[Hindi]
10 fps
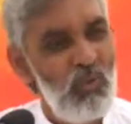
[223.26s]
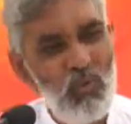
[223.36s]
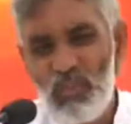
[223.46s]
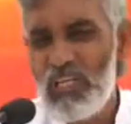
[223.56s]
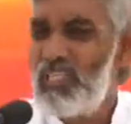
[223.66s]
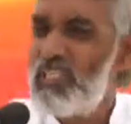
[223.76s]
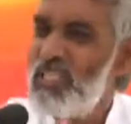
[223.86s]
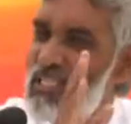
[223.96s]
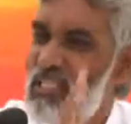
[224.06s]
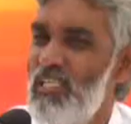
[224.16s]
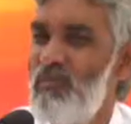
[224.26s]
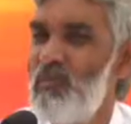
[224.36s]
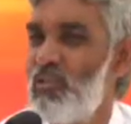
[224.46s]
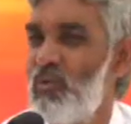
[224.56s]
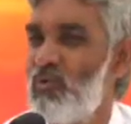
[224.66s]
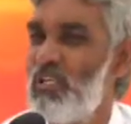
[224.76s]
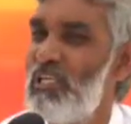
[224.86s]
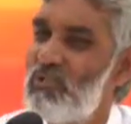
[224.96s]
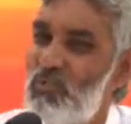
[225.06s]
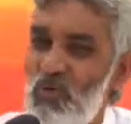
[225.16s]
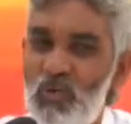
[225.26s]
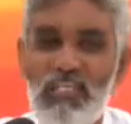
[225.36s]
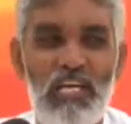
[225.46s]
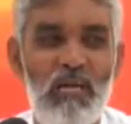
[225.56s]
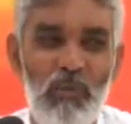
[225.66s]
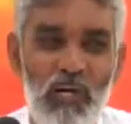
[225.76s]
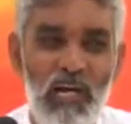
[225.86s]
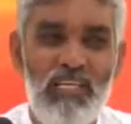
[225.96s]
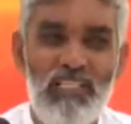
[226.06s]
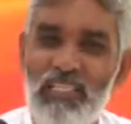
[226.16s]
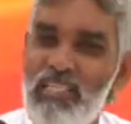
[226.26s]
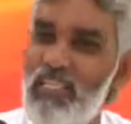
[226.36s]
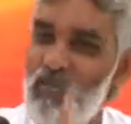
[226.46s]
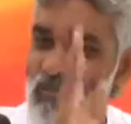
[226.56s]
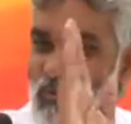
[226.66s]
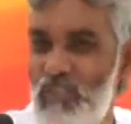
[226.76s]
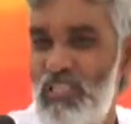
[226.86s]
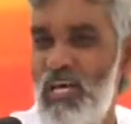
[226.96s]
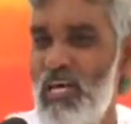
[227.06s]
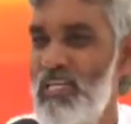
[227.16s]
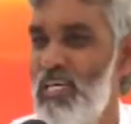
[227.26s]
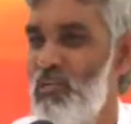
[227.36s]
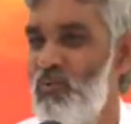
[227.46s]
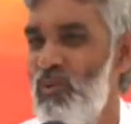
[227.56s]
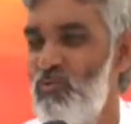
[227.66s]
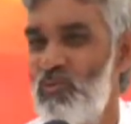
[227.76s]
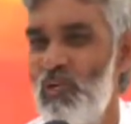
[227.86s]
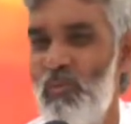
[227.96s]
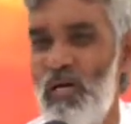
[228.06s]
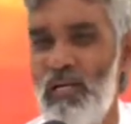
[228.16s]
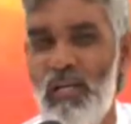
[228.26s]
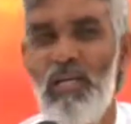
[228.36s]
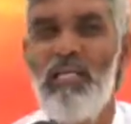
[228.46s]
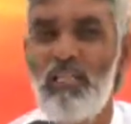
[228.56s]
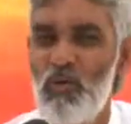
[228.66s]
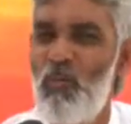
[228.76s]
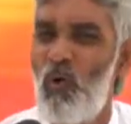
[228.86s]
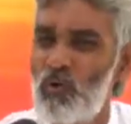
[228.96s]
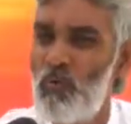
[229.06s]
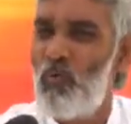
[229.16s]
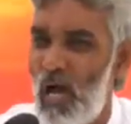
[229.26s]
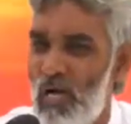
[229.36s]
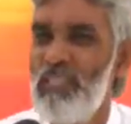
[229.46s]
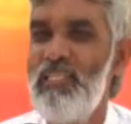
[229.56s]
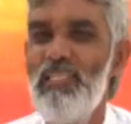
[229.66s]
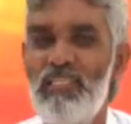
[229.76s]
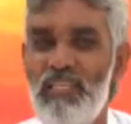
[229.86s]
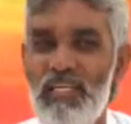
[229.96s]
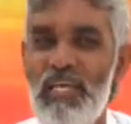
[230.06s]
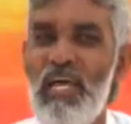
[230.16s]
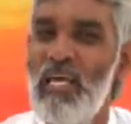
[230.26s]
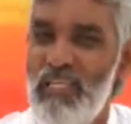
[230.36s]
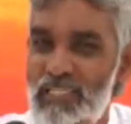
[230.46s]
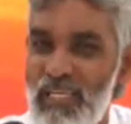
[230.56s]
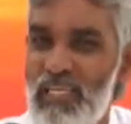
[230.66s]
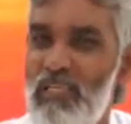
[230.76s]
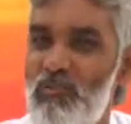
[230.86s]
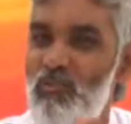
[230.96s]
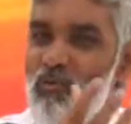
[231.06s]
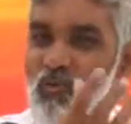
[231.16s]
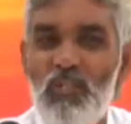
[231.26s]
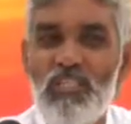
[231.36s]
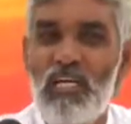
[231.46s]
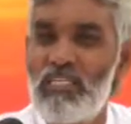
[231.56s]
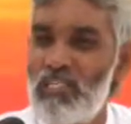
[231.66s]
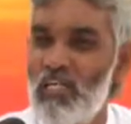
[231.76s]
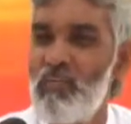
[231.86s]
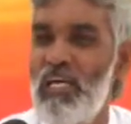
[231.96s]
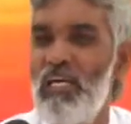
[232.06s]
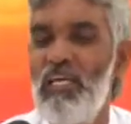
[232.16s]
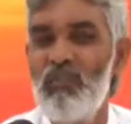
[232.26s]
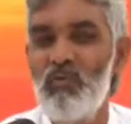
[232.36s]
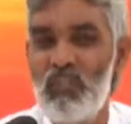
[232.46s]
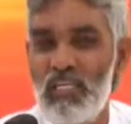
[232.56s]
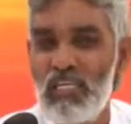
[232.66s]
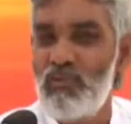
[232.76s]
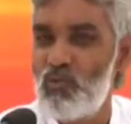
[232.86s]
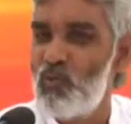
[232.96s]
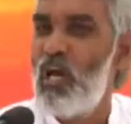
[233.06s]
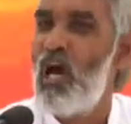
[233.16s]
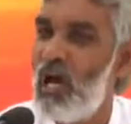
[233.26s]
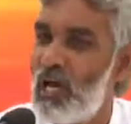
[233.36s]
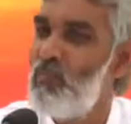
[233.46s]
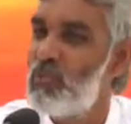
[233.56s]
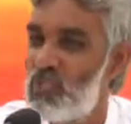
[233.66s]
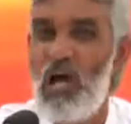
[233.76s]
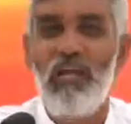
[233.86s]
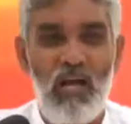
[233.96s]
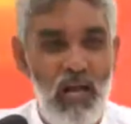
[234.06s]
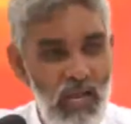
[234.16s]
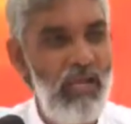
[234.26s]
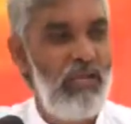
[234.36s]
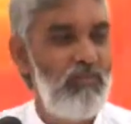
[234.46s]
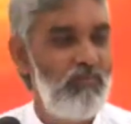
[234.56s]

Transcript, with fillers: कुदरत के जितने भी स्रोत हैं सूरज है प्रकाश देता है पूछता है ये हिंदू है मुसलमान है ये तो बहुत बाद की हिस्ट्री है ये जो सूरज का जन्म है ये तो तेरह चौदह अरब साल का है